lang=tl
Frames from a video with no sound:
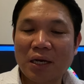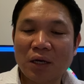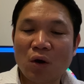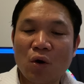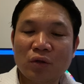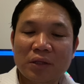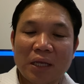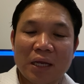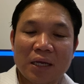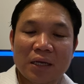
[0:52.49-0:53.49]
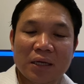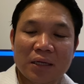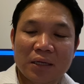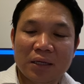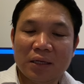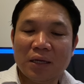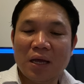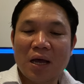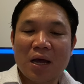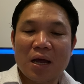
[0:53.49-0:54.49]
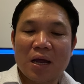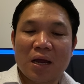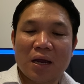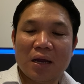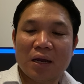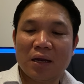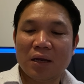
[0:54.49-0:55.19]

ng konting, uh,